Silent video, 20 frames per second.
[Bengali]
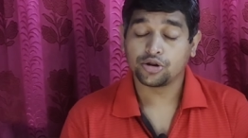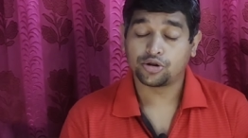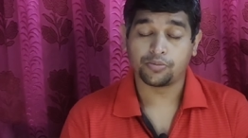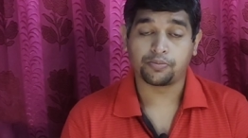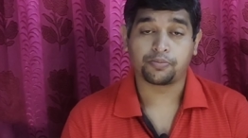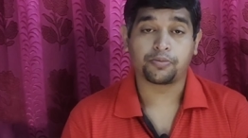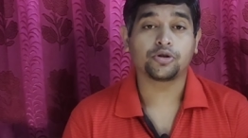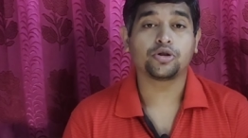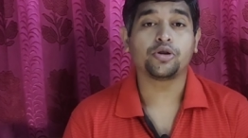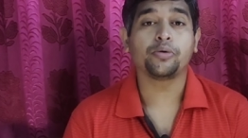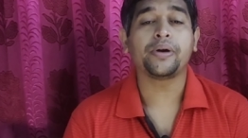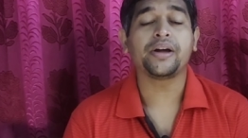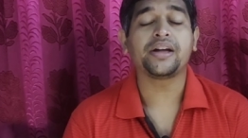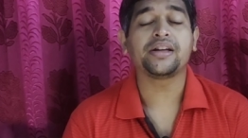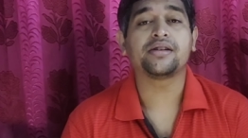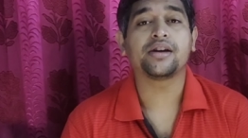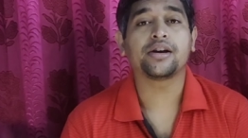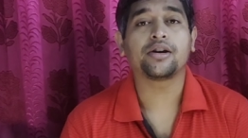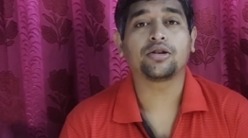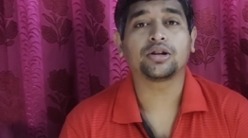তো প্রথমেই
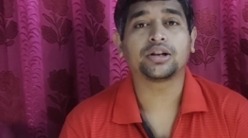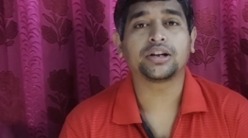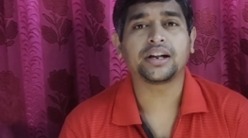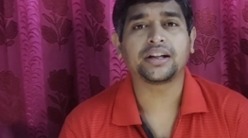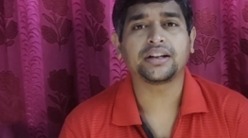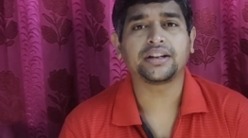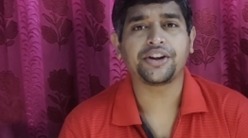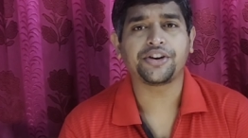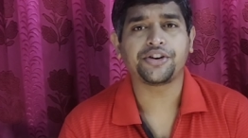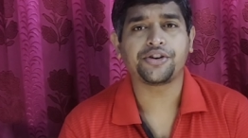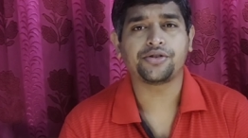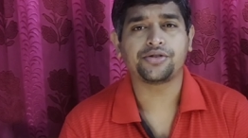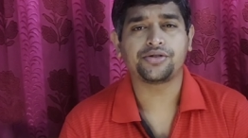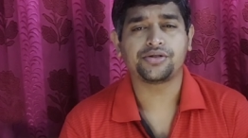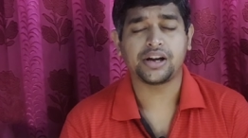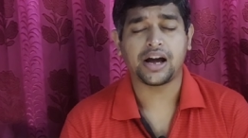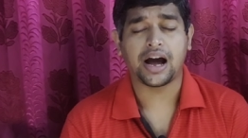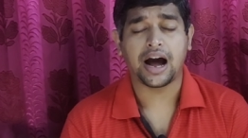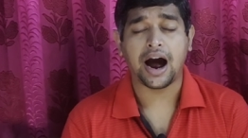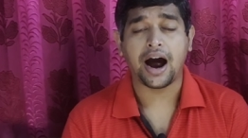যে কথাটা সেটা
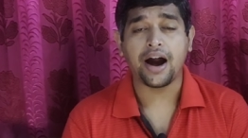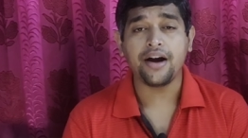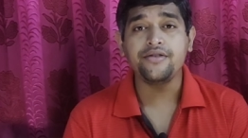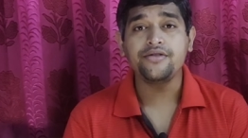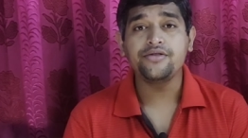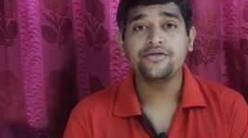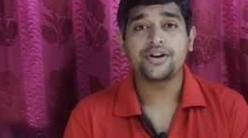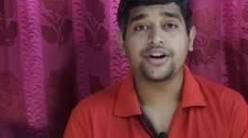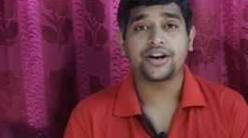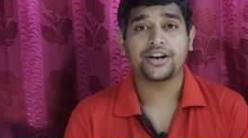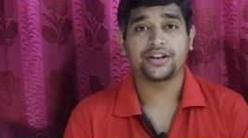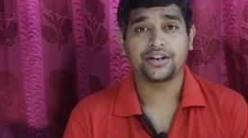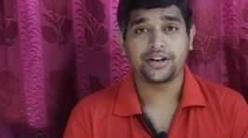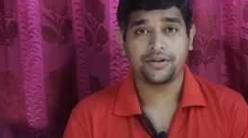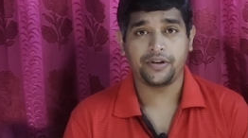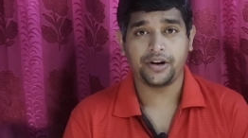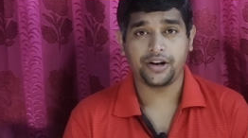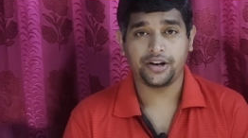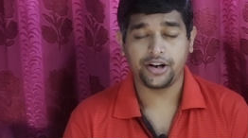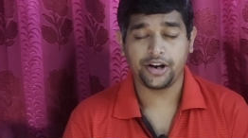হচ্ছে আন্ডার
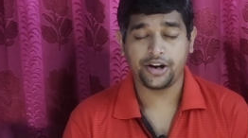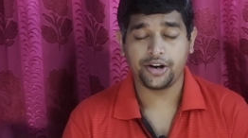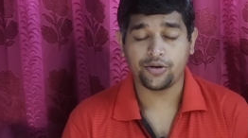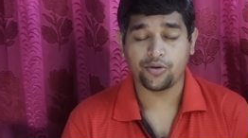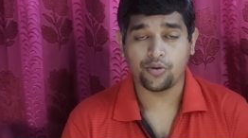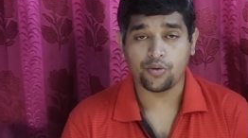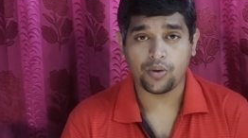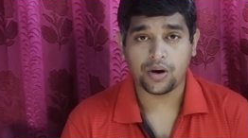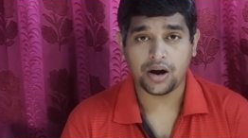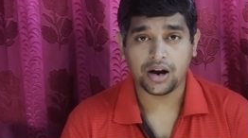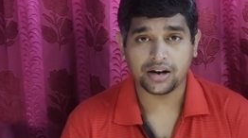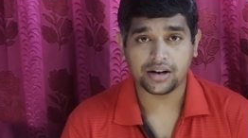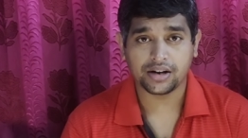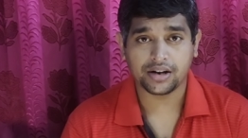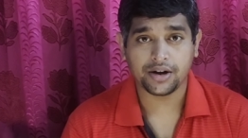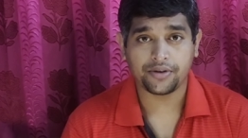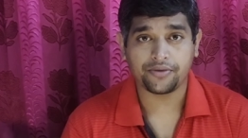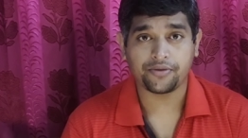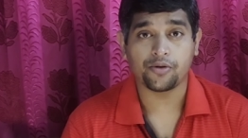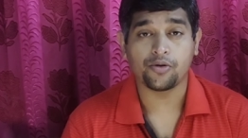সেভেন্টিন ওয়ার্ল্ড
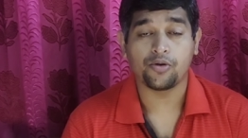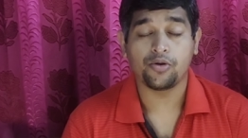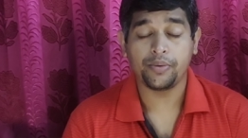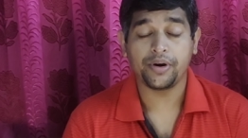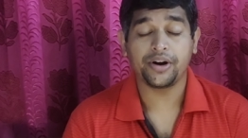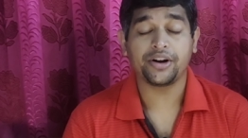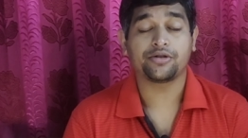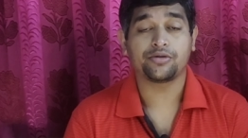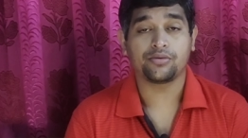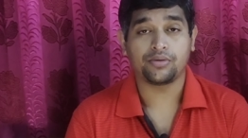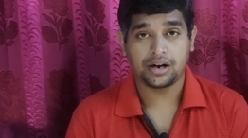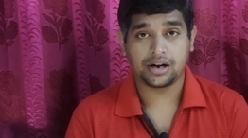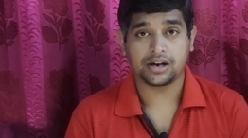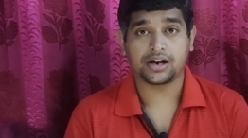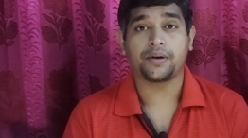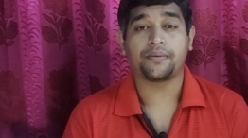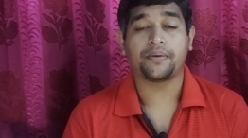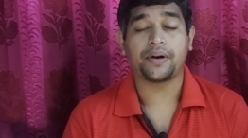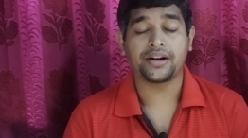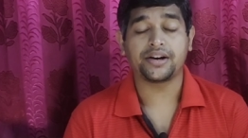কাপ ওমেন্স ওয়ার্ল্ড
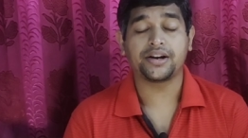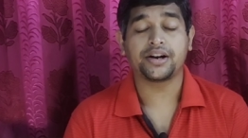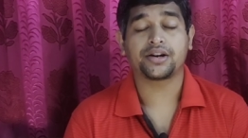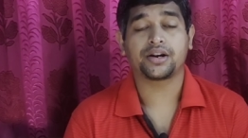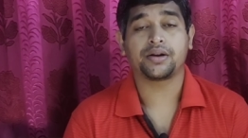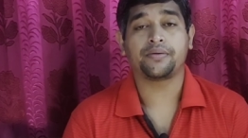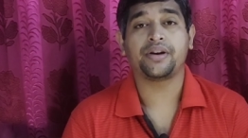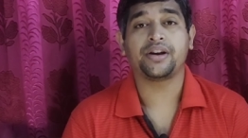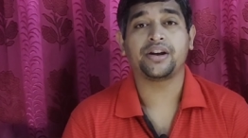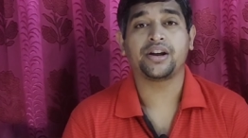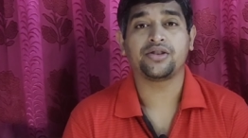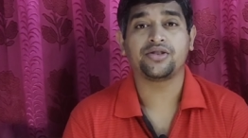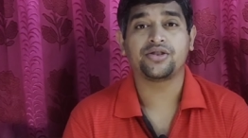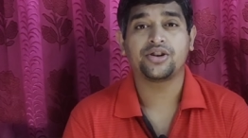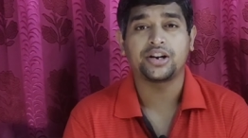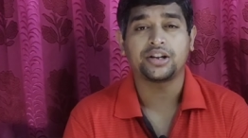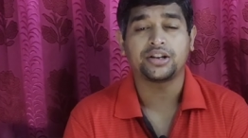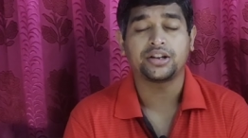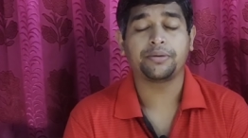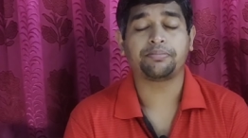কাপ আন্ডার সেভেন্টিন
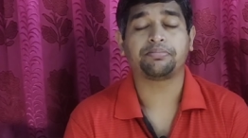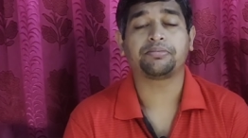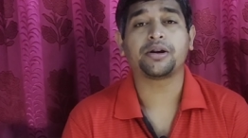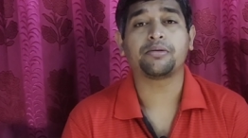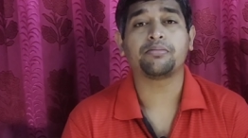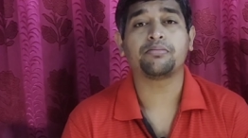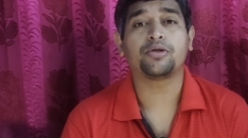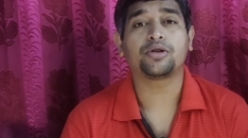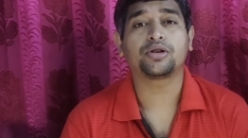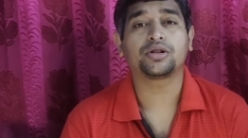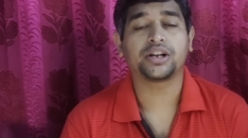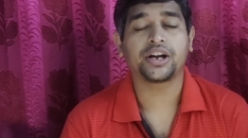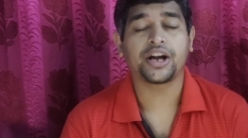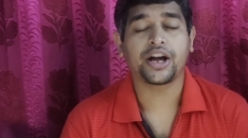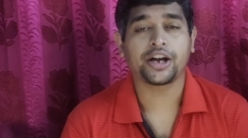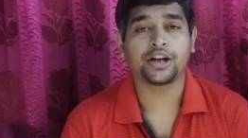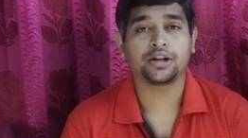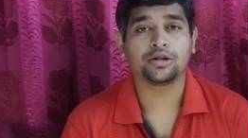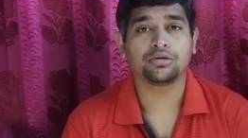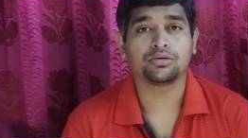যেটা সেপ্টেম্বর
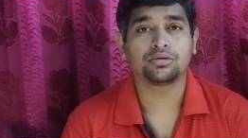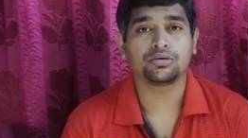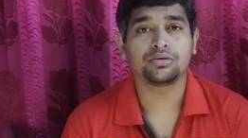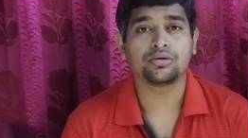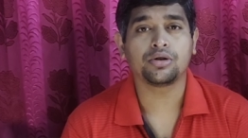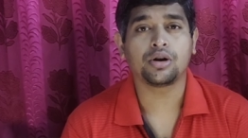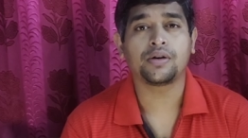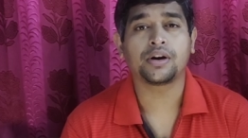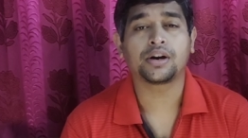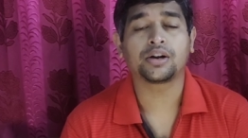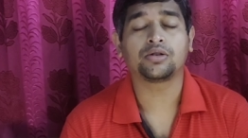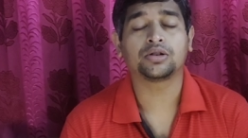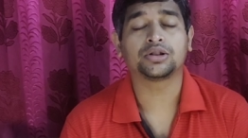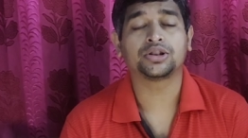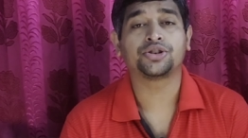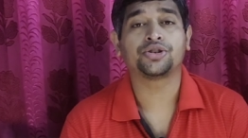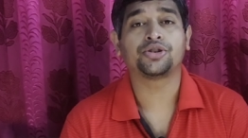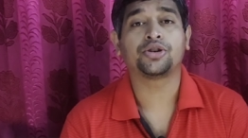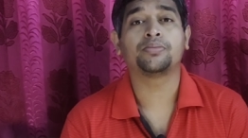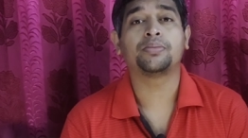থেকে কিন্তু শুরু হওয়ার
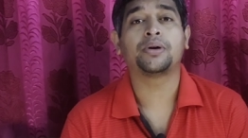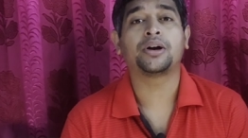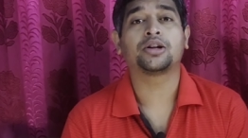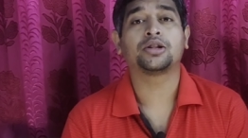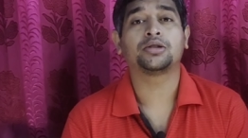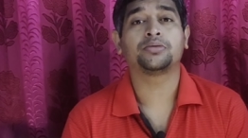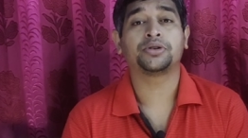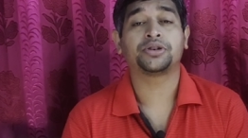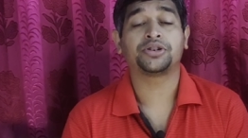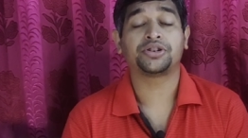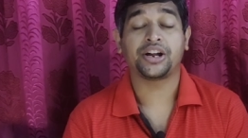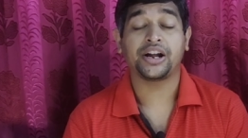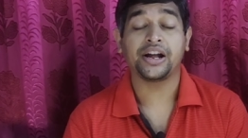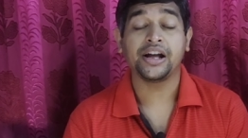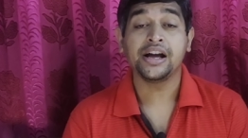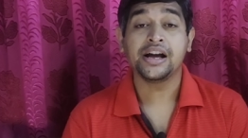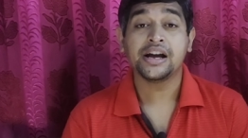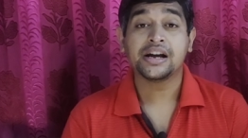কথা ছিল ভারতবর্ষে